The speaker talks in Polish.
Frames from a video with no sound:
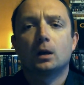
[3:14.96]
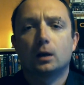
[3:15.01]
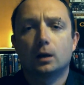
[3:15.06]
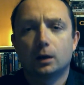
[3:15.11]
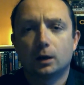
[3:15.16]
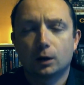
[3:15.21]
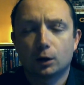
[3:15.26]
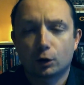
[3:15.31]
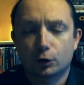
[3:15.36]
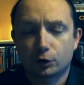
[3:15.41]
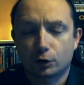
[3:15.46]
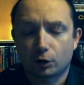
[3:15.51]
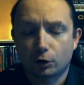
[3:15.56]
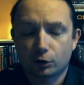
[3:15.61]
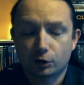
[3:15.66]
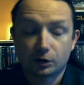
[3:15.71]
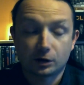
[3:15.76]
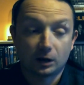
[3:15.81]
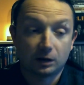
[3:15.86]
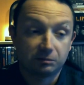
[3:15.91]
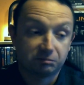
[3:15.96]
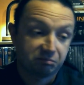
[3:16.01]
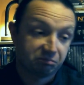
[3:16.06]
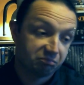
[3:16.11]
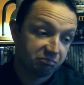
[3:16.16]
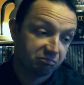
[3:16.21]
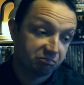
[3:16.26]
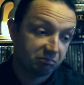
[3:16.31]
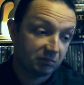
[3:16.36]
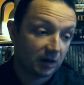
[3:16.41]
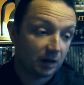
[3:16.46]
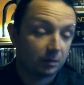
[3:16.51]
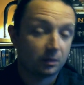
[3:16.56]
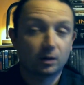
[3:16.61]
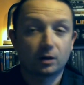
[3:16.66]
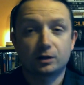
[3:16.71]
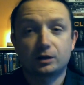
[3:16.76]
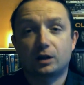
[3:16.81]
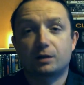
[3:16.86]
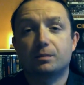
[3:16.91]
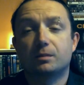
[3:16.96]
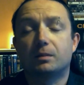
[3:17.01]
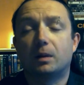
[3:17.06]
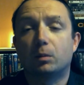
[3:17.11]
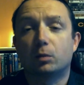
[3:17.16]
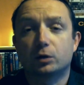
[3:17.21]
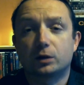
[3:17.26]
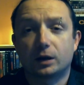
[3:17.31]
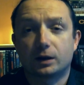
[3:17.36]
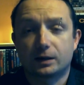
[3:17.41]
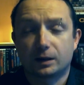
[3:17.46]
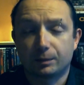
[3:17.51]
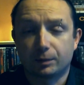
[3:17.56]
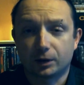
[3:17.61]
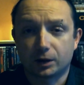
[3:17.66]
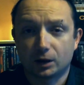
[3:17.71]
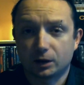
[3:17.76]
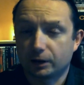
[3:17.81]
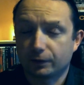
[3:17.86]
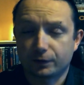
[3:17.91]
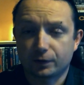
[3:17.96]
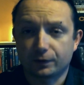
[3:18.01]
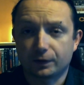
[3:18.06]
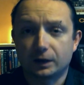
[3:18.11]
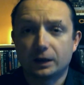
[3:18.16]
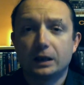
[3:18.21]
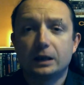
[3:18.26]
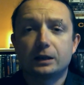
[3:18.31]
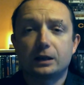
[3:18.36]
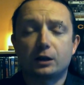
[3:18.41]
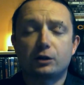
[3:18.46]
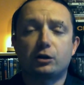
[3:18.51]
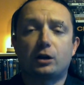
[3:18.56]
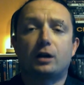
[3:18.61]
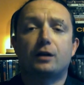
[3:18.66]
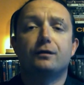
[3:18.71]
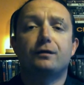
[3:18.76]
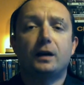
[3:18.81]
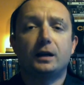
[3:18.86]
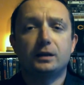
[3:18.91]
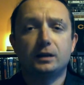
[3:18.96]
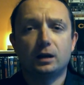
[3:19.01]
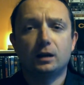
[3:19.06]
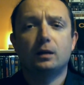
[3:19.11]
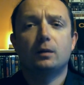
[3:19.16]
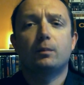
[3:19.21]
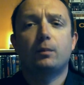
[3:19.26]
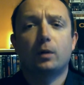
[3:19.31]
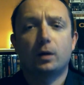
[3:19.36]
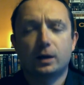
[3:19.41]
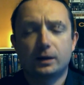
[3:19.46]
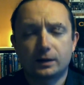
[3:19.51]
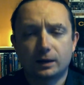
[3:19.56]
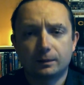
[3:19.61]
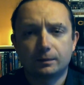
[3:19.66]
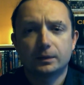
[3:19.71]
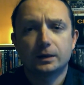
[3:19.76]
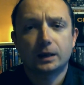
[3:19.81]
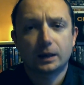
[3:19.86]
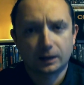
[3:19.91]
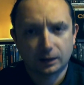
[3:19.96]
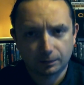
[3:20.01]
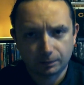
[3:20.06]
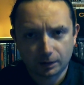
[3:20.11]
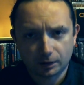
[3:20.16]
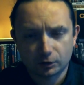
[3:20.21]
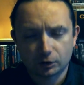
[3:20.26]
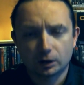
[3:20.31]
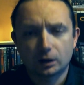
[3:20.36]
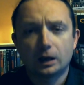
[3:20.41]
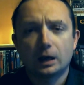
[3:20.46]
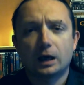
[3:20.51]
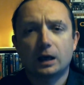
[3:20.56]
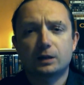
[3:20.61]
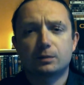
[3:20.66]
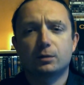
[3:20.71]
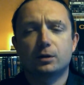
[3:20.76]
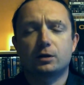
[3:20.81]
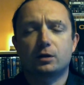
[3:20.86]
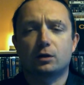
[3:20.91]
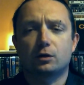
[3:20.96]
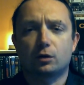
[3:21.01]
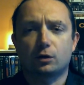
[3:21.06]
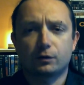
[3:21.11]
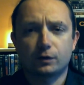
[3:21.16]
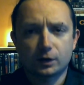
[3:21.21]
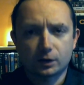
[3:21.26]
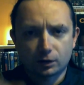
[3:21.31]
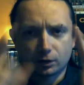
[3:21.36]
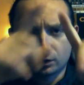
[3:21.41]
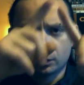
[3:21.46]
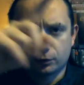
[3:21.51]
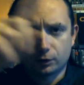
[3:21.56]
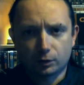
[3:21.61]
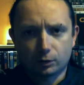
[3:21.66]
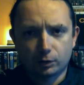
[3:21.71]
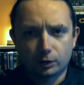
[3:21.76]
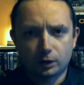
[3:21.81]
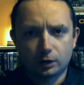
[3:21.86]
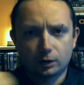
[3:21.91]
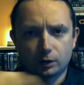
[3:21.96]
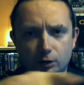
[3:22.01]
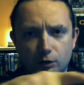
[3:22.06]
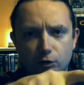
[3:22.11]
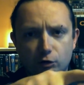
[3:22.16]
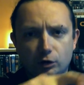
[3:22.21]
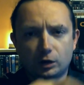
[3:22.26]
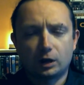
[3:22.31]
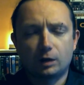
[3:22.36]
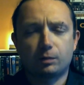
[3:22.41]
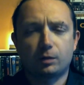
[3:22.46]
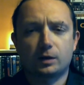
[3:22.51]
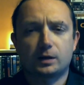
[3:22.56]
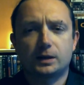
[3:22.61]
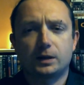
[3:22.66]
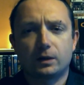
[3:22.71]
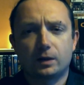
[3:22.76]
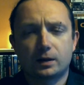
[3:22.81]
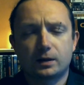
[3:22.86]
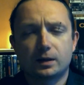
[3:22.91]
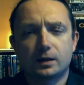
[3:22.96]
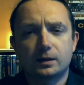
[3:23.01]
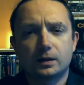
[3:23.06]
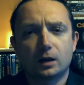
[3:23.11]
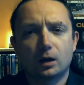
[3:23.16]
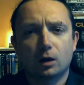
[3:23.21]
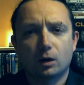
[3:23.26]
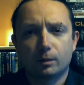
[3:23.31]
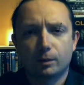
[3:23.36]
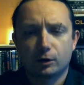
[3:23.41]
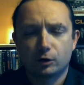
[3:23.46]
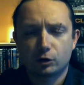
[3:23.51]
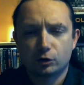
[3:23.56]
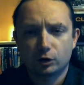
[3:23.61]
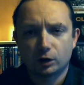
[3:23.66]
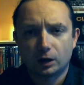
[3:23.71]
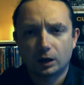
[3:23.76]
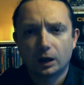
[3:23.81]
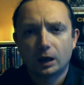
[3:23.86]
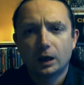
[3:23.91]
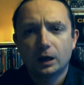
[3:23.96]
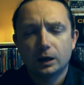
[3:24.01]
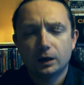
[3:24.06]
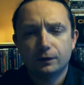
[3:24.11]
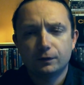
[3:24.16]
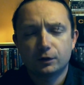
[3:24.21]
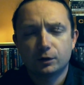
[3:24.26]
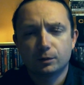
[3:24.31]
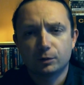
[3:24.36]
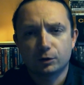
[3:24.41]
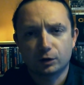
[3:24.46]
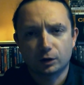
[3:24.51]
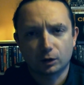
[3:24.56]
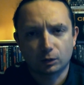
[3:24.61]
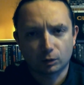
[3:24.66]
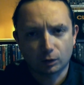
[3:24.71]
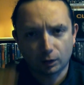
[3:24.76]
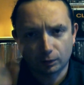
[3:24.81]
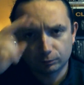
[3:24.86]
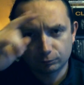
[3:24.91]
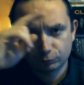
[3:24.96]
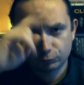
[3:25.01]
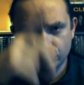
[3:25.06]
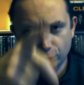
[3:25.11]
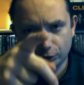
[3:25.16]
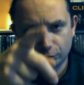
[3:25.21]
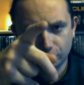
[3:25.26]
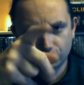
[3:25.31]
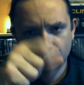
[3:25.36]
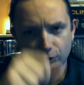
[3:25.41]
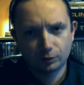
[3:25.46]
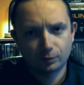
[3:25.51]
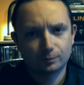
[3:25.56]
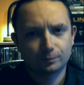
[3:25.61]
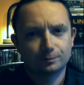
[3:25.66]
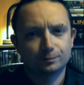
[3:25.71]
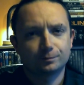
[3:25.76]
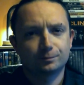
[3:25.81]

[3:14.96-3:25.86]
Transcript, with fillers: y, nosorożca albo chociażby mamuta z epoki lodowcowej. Także jak fajnie, polecam jak najbardziej, a z mojej strony to już wszystko. Dziękuję, cztery pozostałe recenzje, obejrzyjcie je i widzimy się niedługo. Cześć!